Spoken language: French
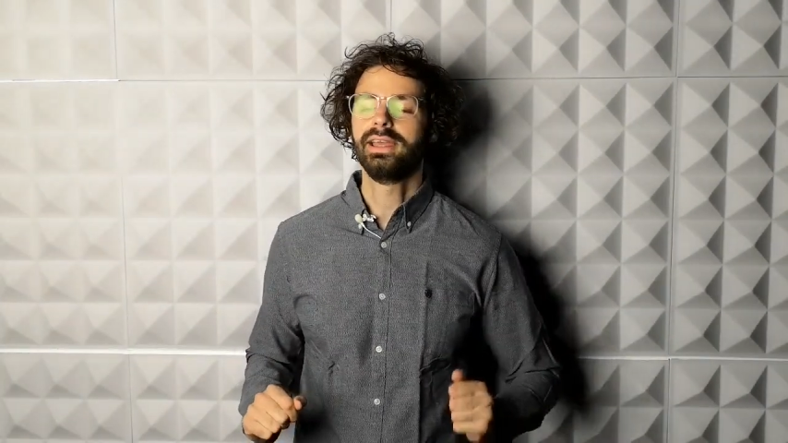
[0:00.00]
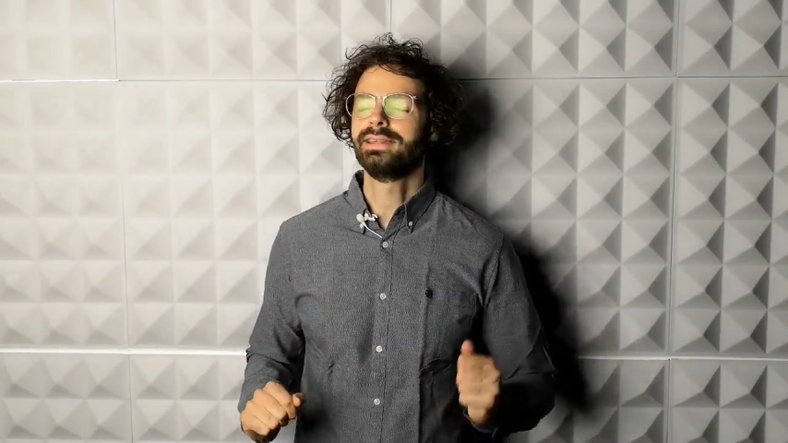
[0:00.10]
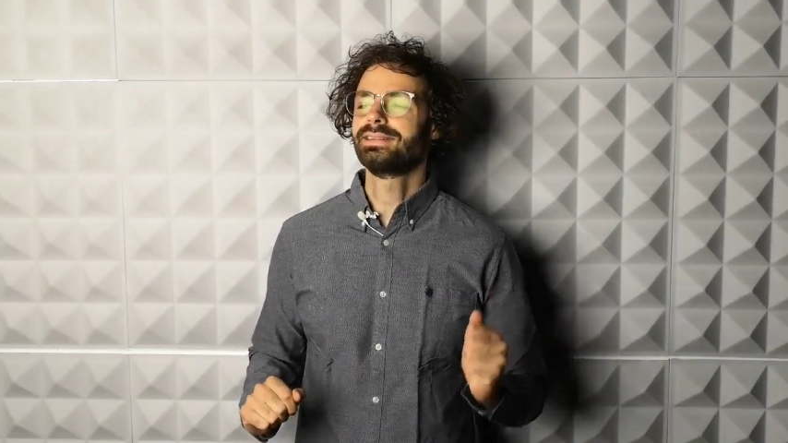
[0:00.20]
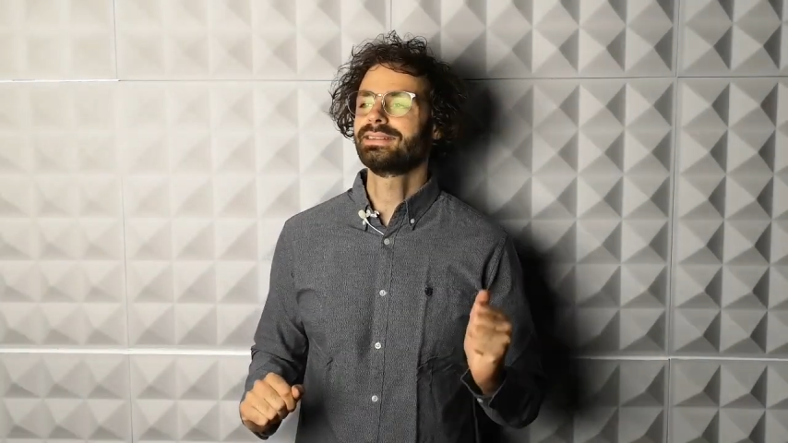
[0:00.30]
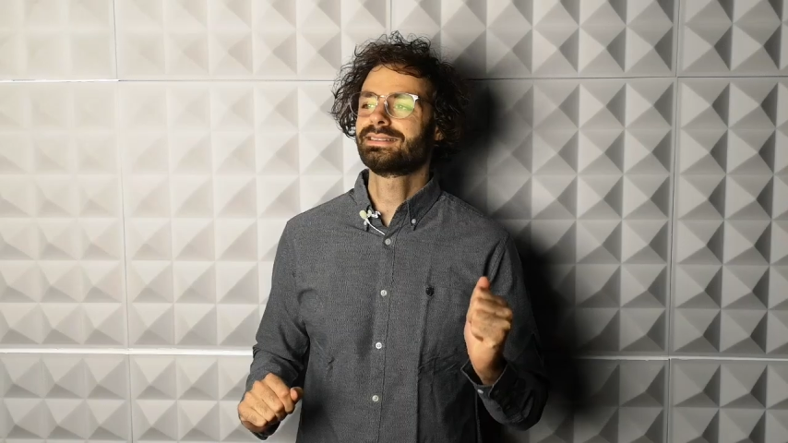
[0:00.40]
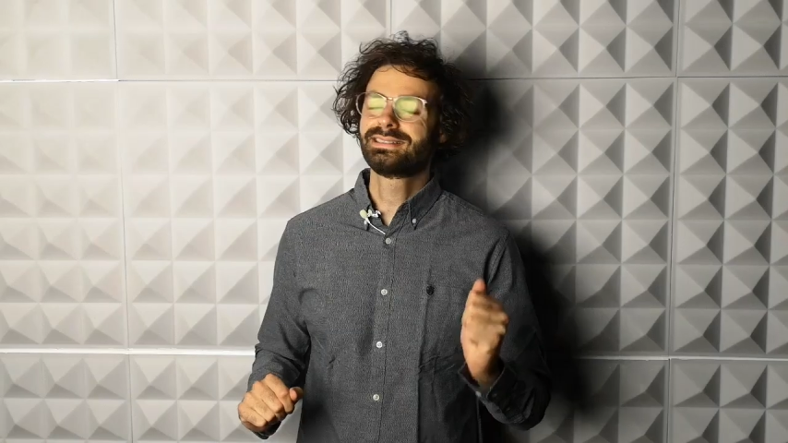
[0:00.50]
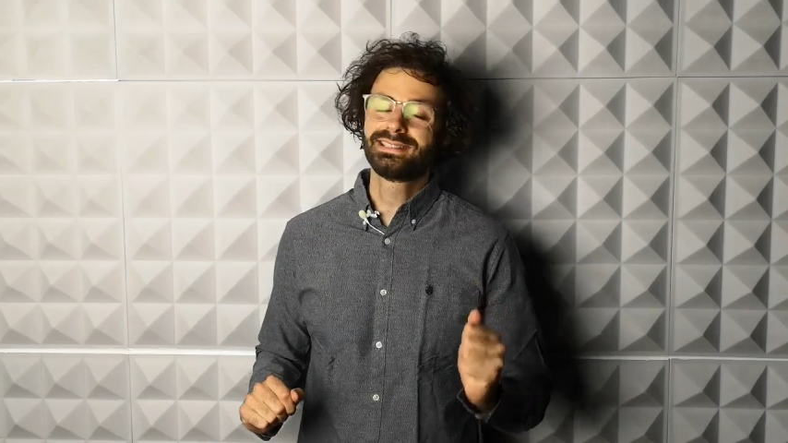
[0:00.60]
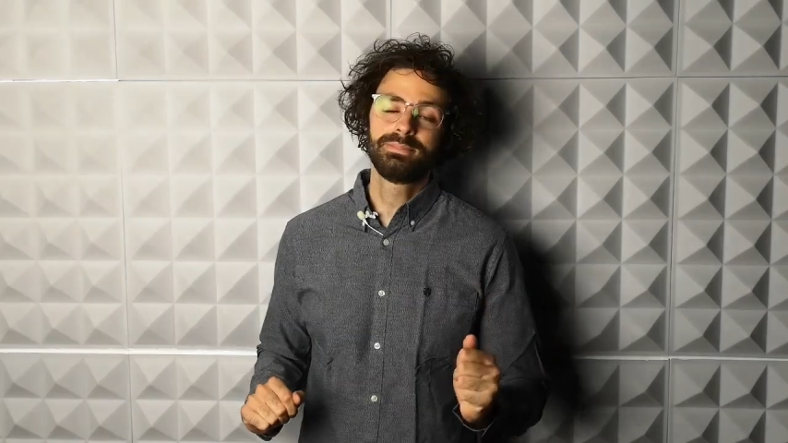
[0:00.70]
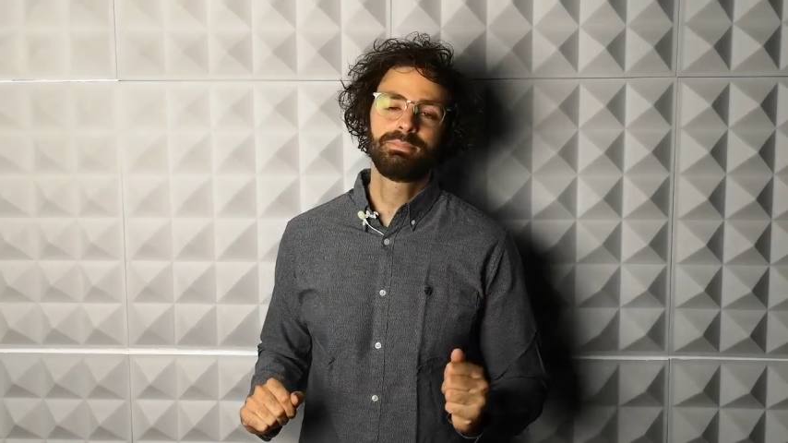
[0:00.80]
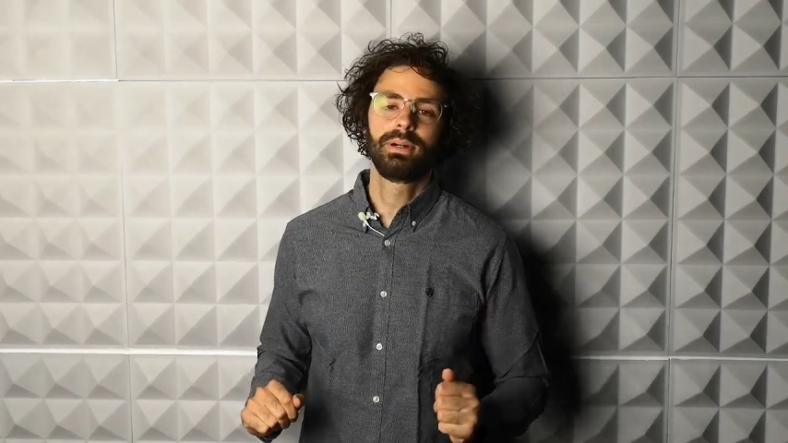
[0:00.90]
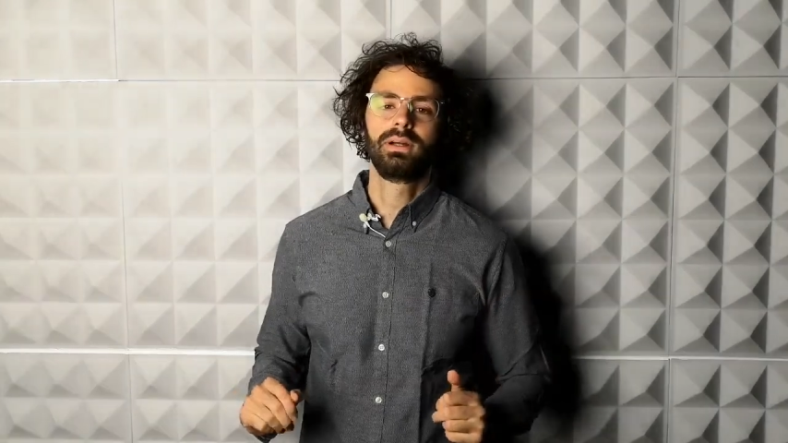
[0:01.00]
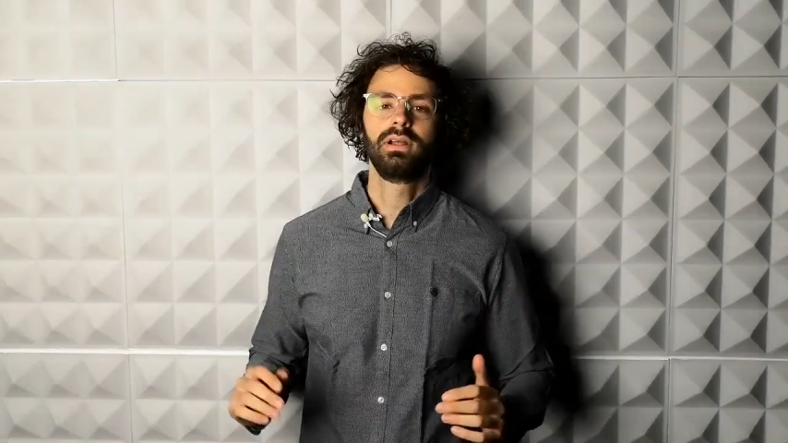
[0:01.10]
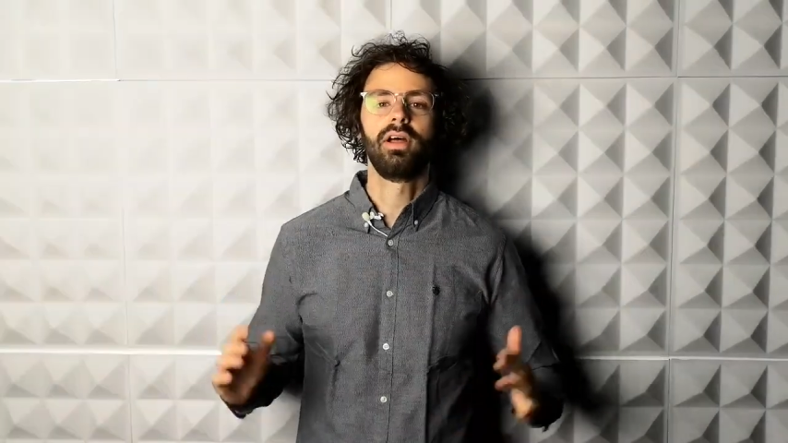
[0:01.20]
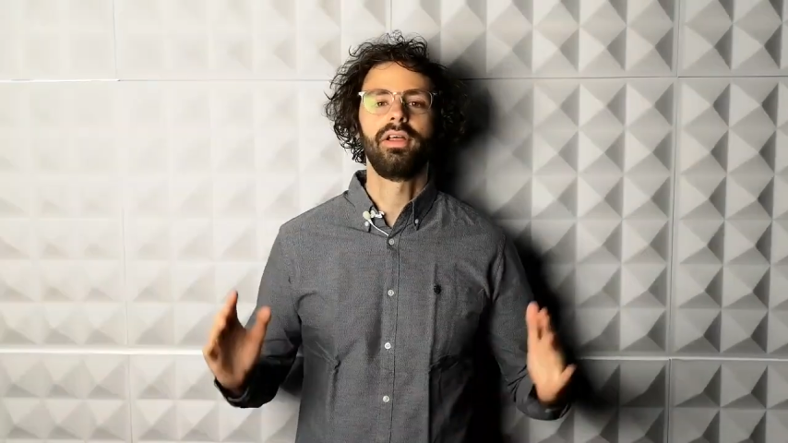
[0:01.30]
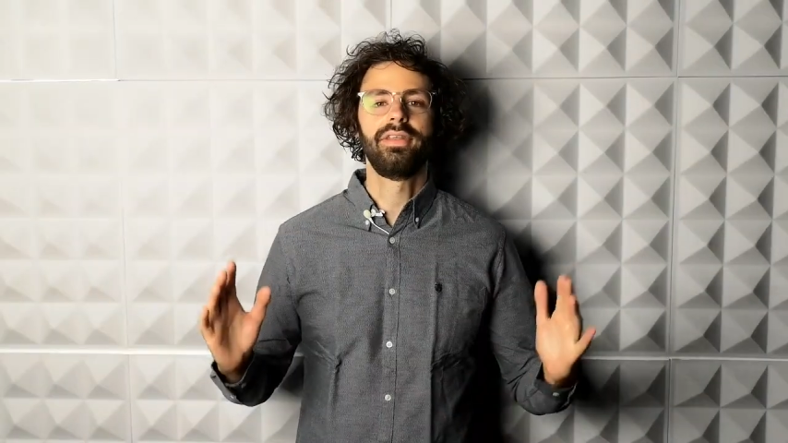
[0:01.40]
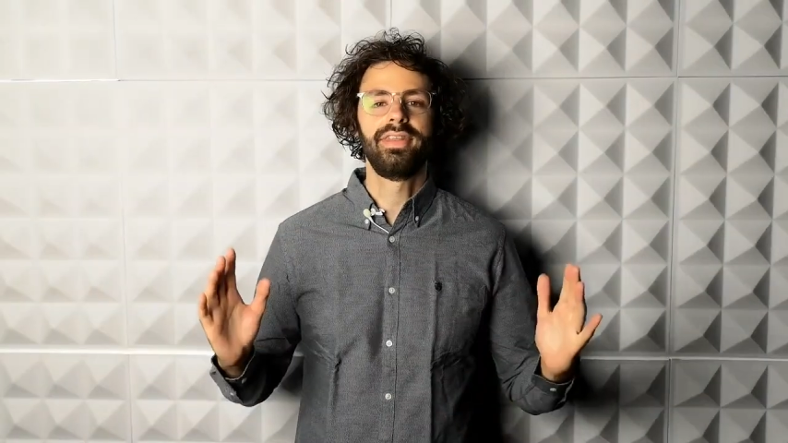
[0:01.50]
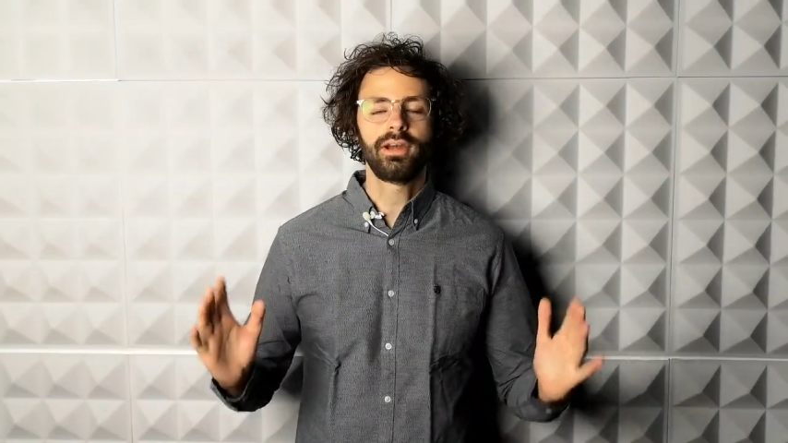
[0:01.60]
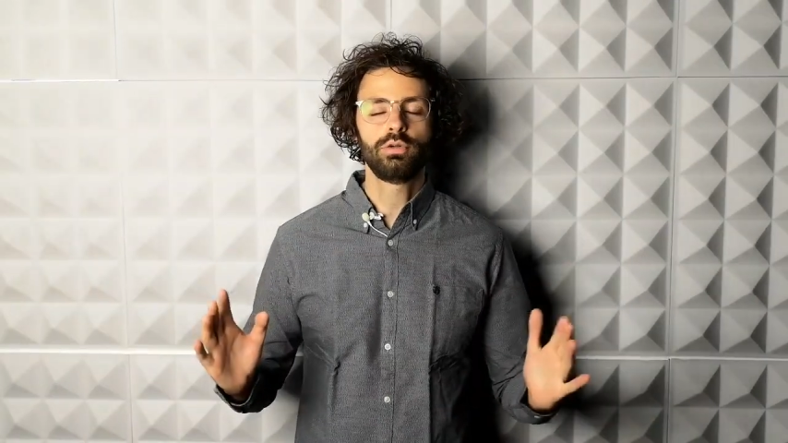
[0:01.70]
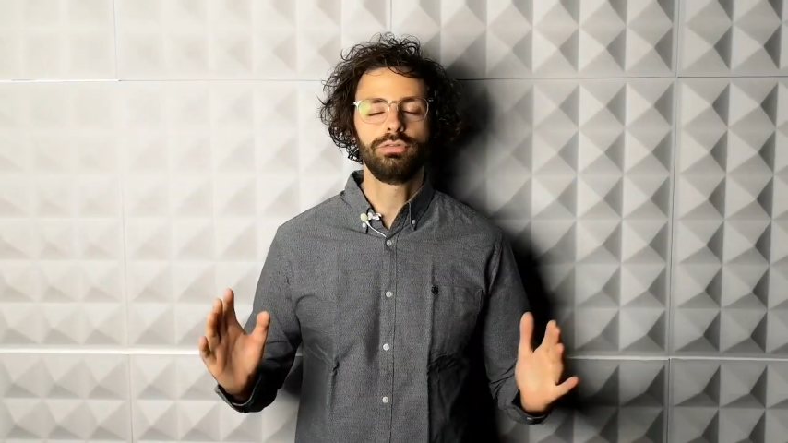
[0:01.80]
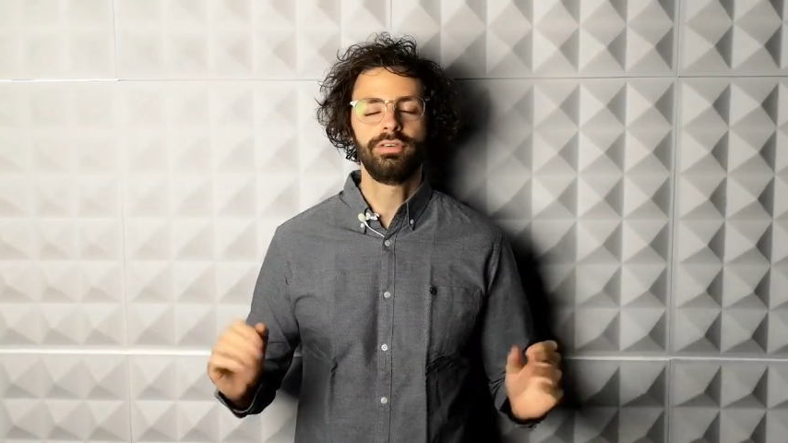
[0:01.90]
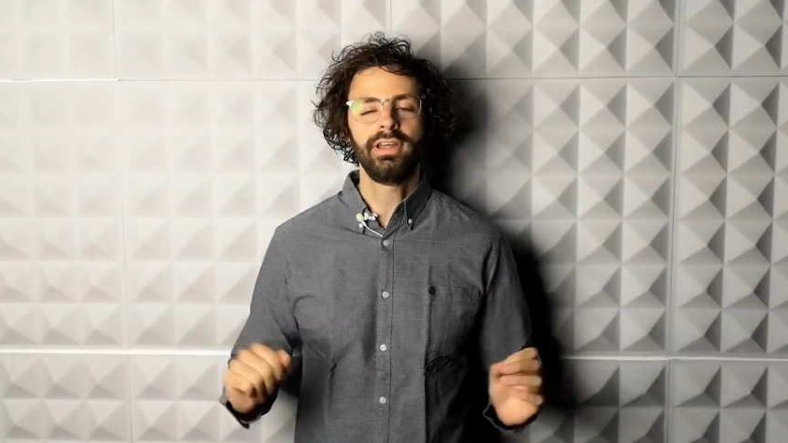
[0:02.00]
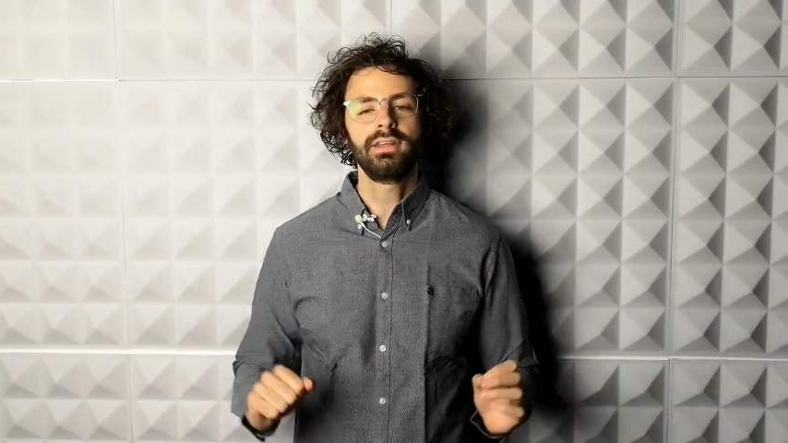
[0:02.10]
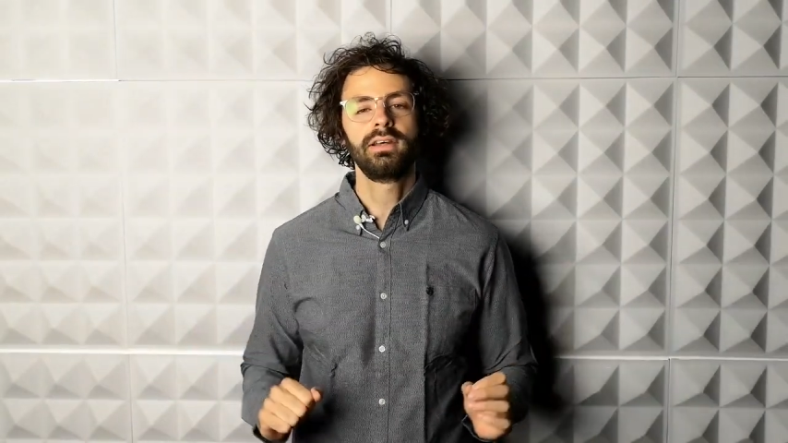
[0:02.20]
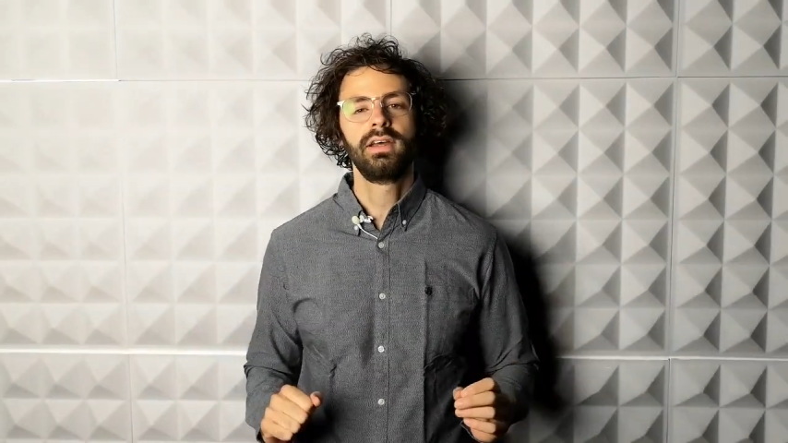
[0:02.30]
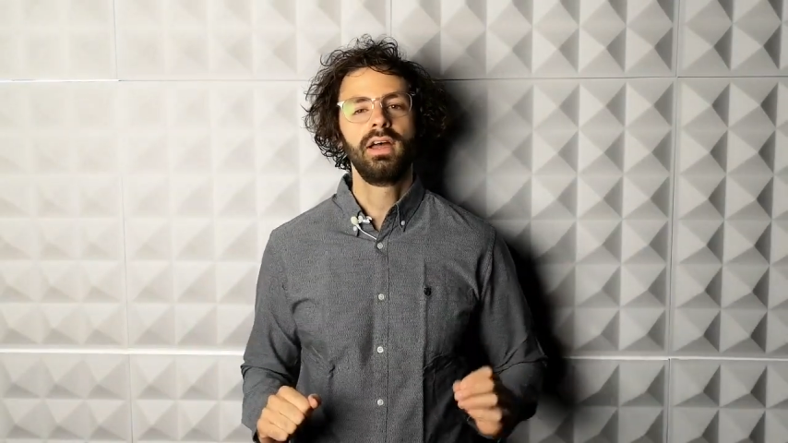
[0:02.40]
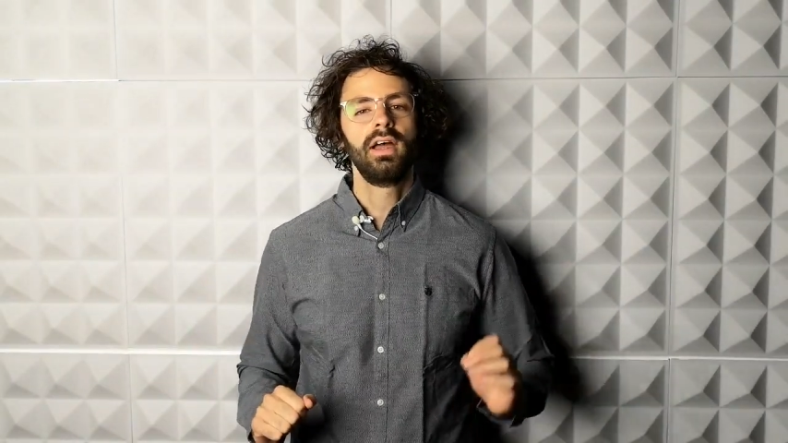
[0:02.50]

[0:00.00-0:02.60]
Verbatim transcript: est un type d'acouphènes,